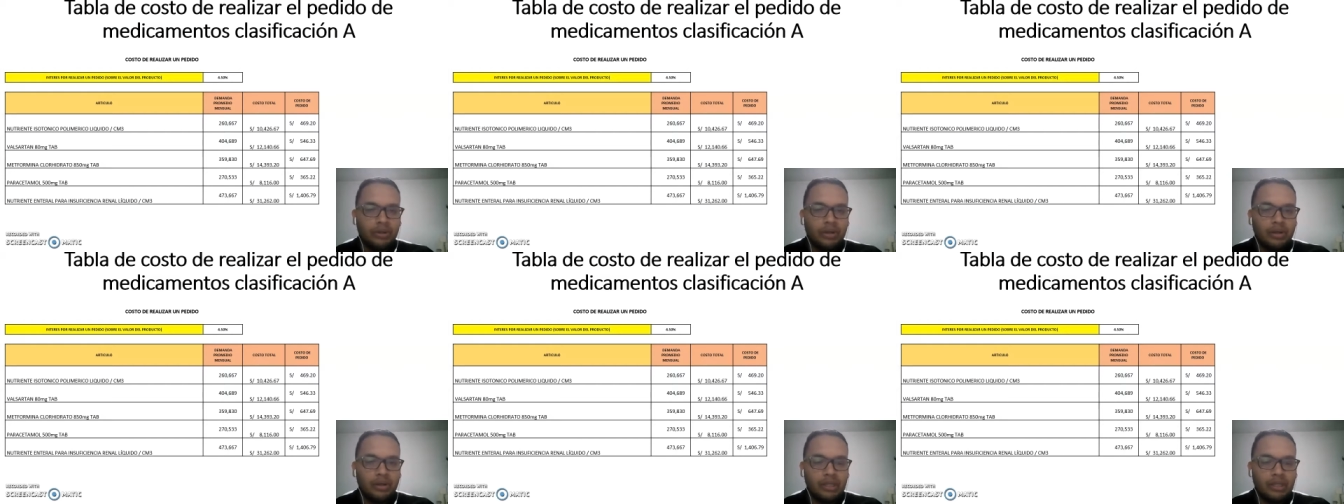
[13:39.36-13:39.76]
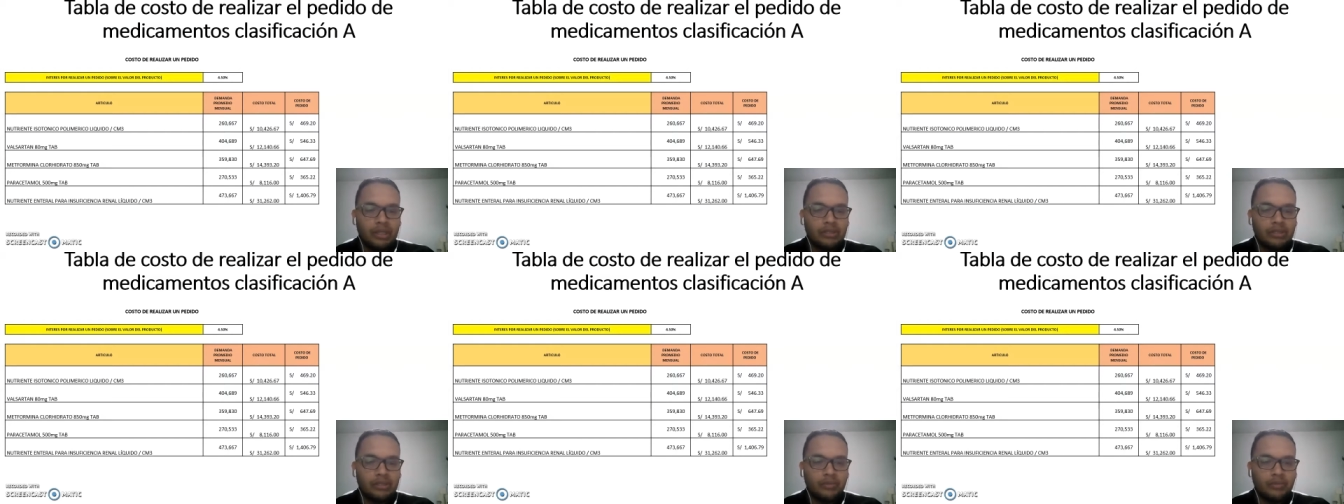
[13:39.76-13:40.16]
que es
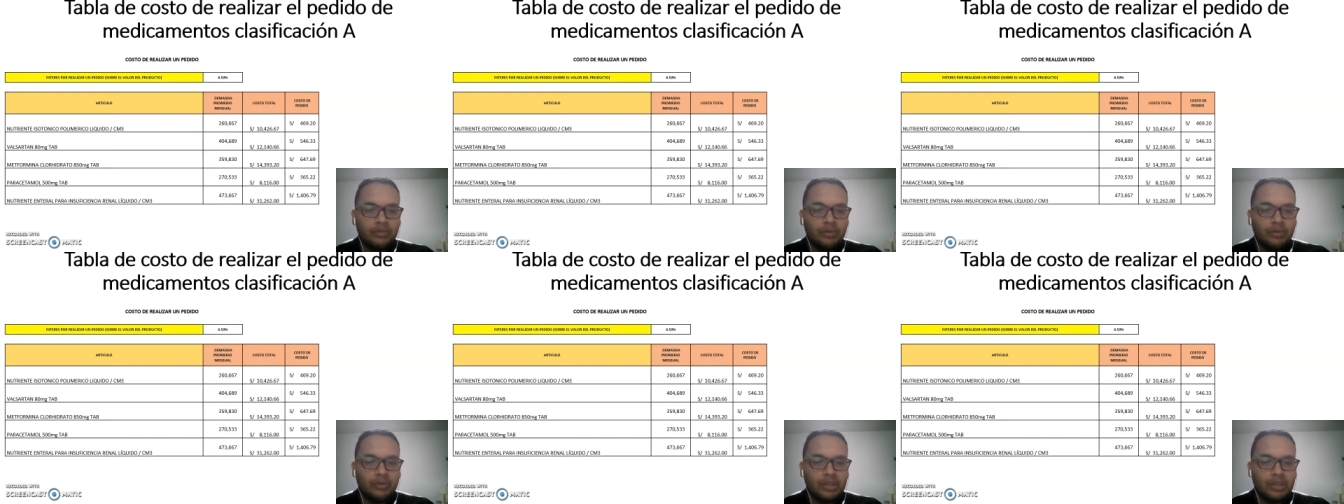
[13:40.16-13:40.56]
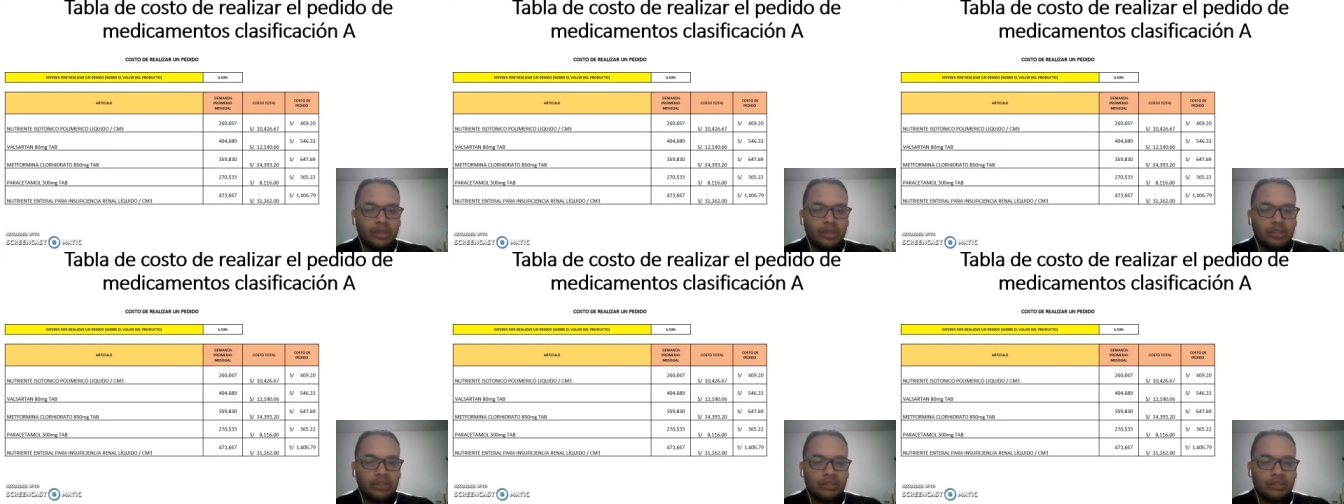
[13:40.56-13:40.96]

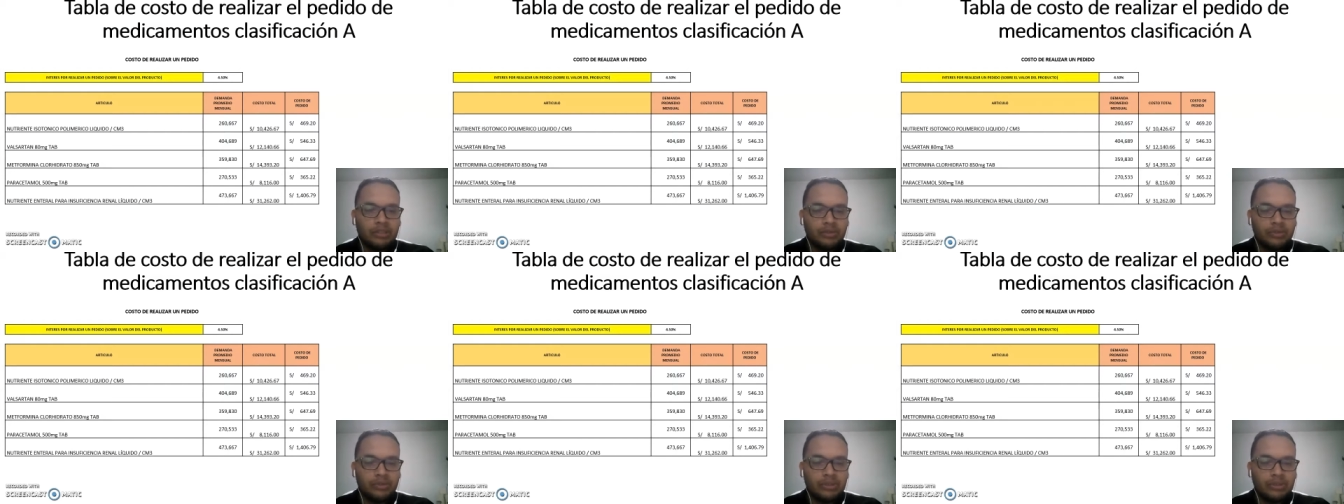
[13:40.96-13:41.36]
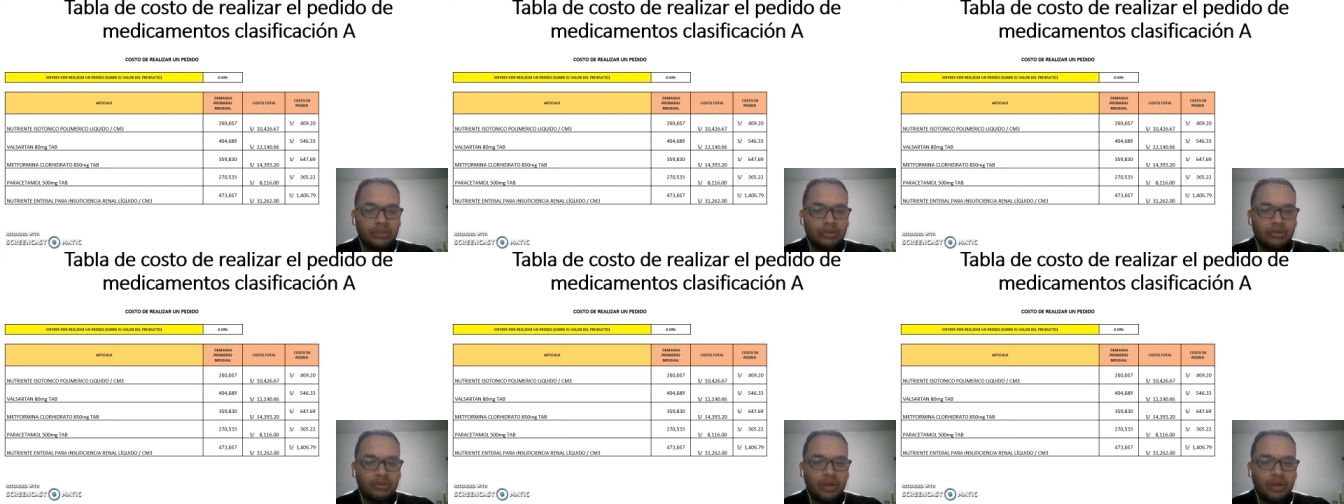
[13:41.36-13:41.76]

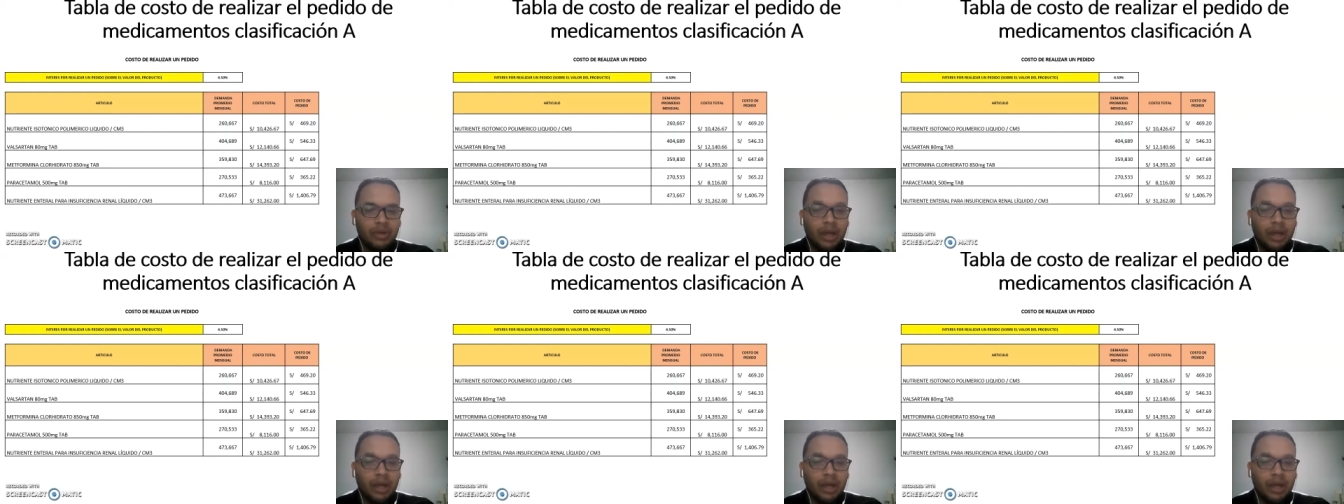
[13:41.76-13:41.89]
0.47.69.